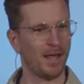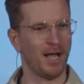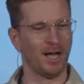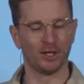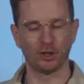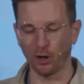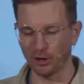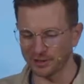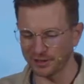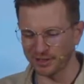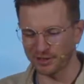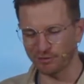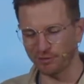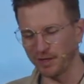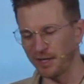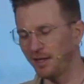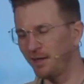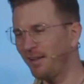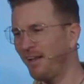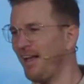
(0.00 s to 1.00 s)
Gott, ich
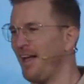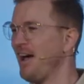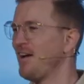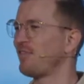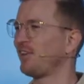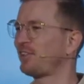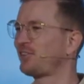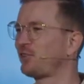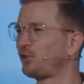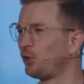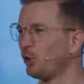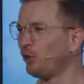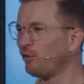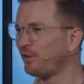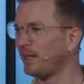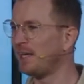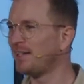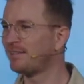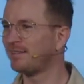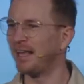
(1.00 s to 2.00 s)
will, was du
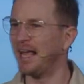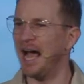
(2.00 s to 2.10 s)
willst,